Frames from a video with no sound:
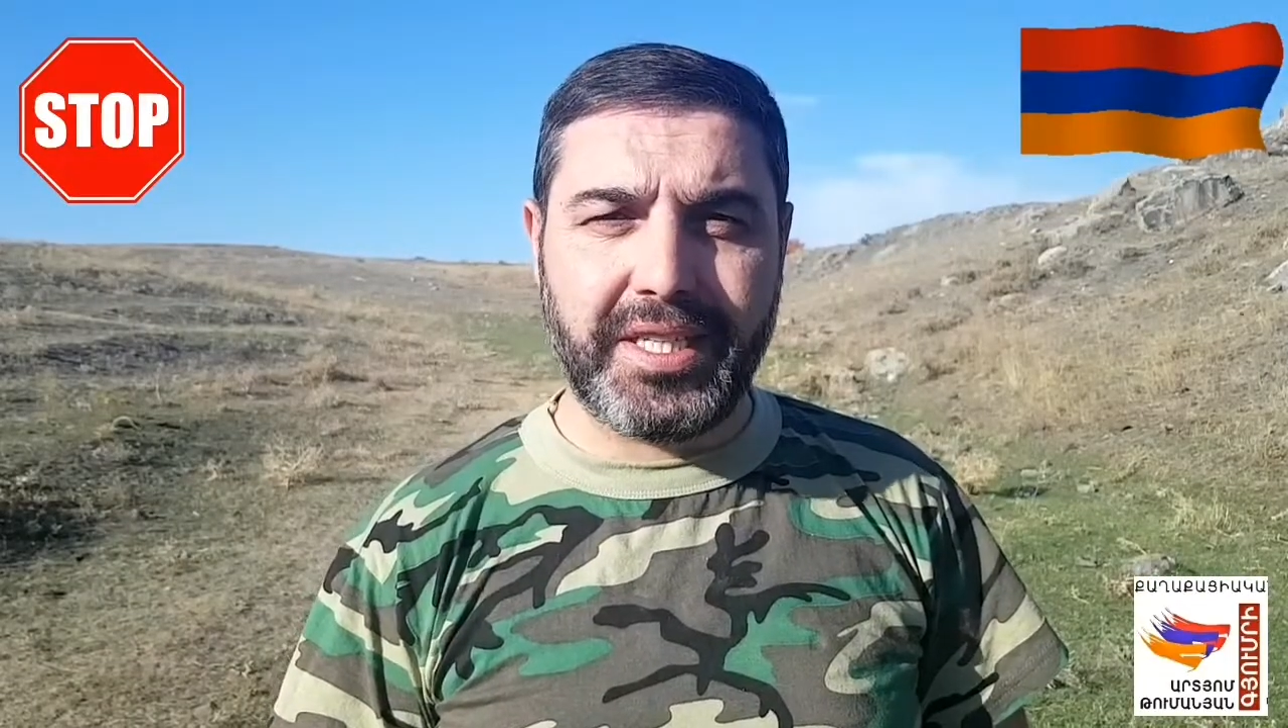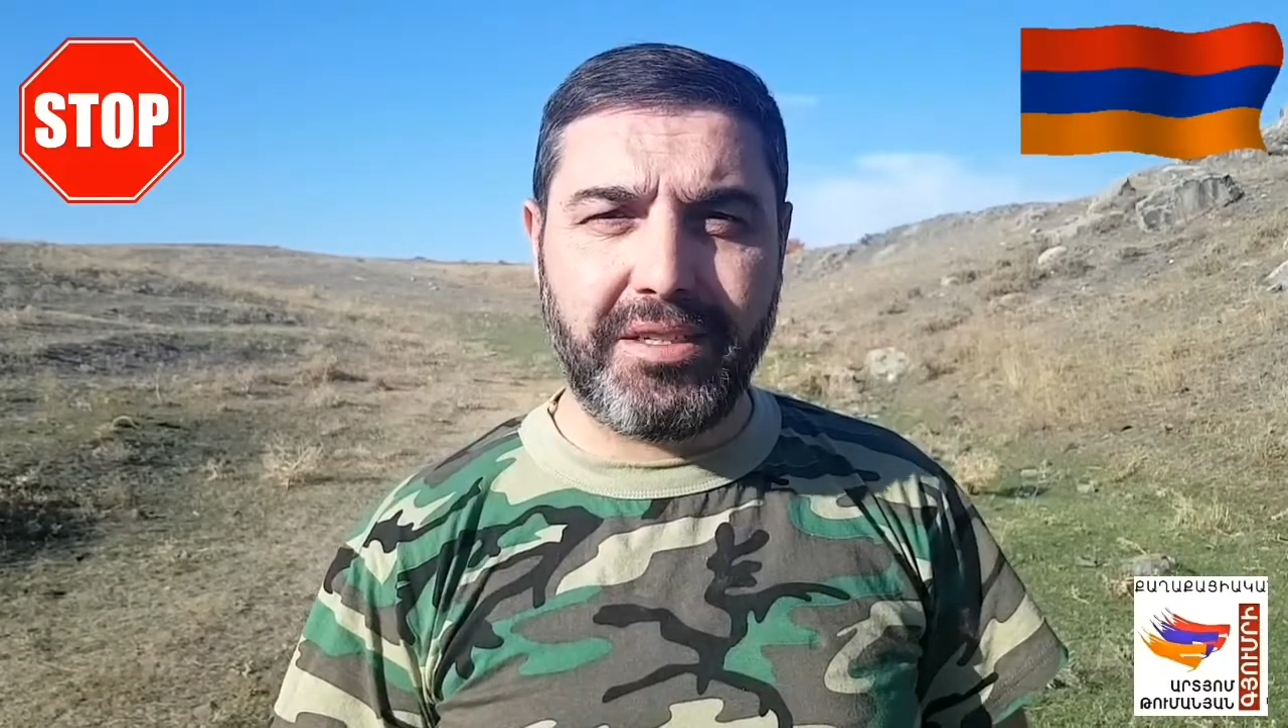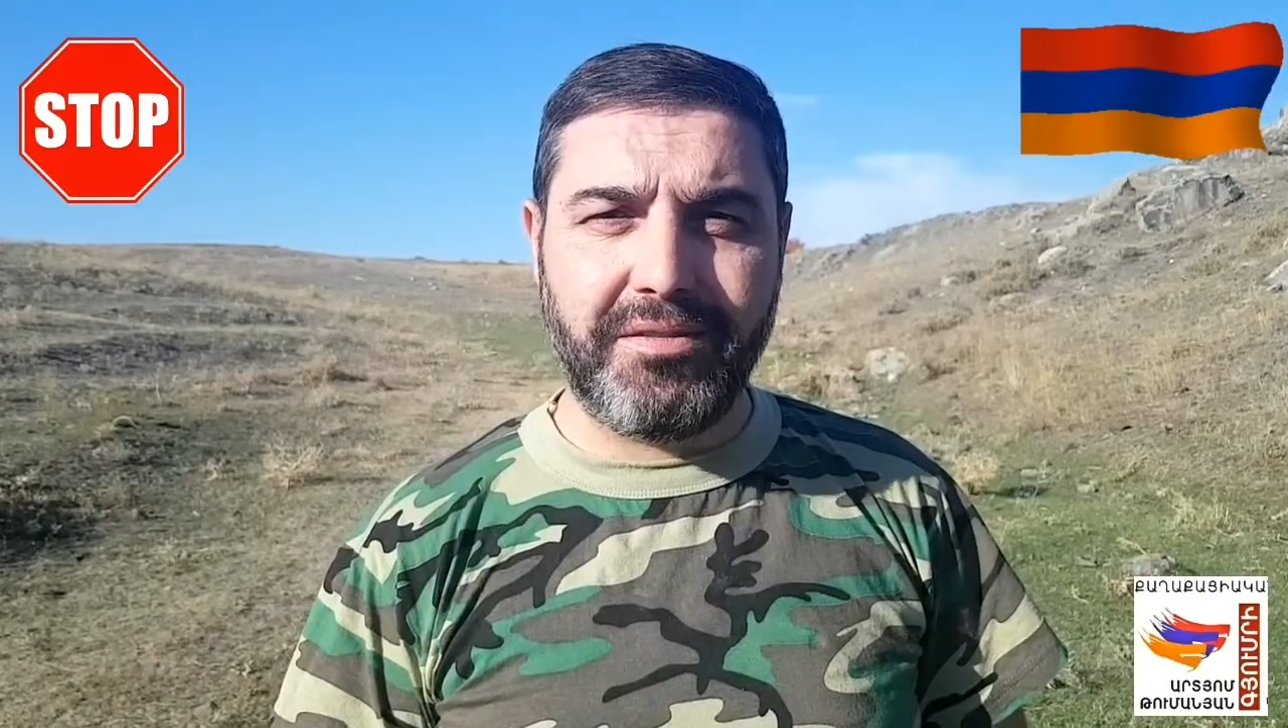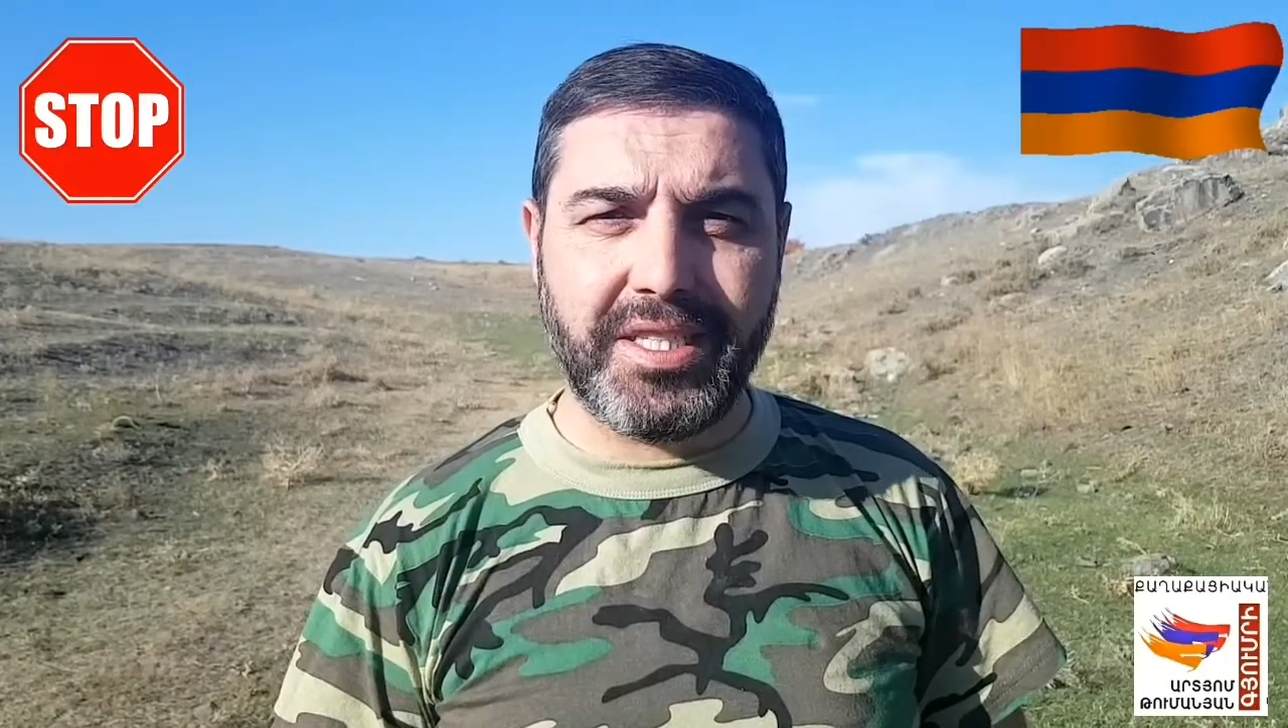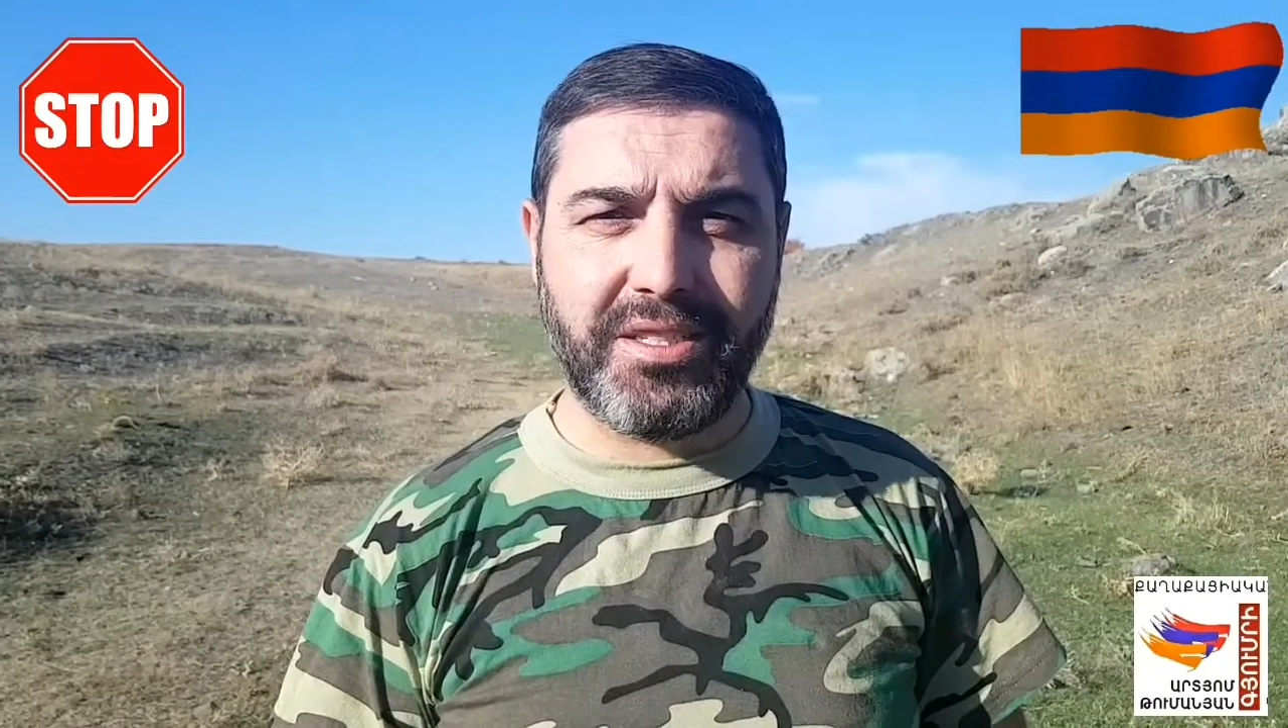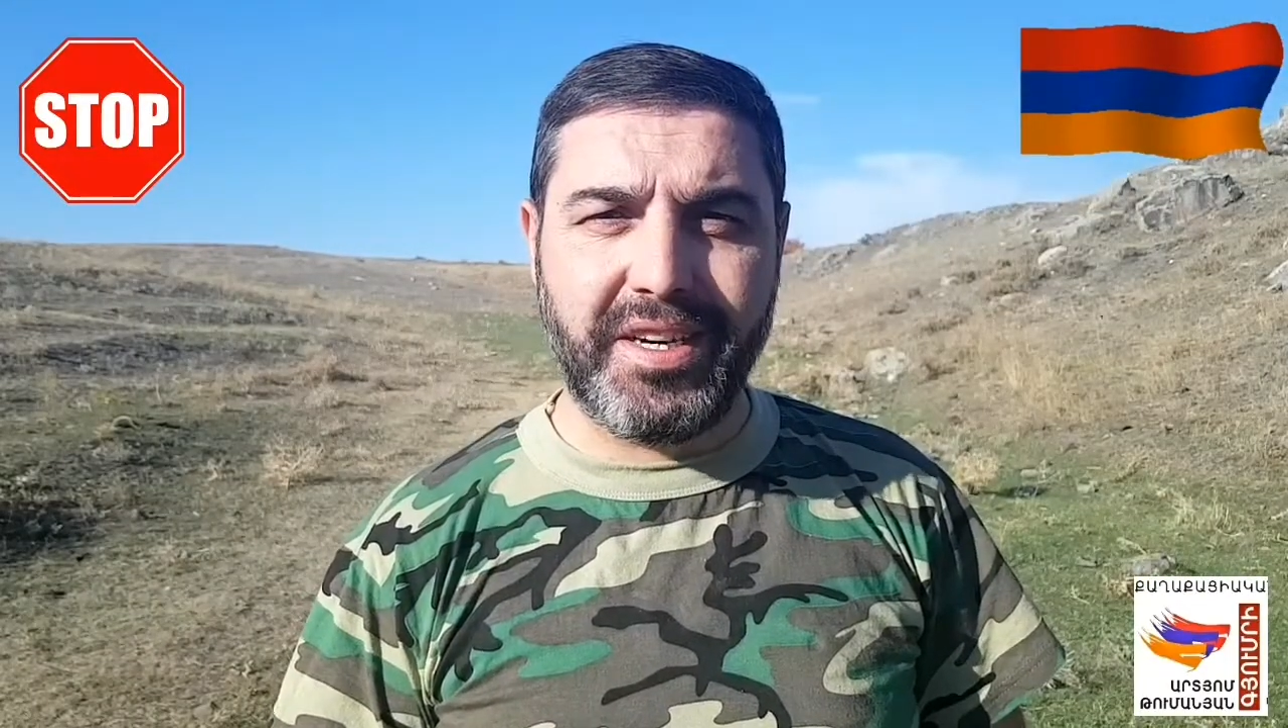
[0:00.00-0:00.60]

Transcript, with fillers: открывать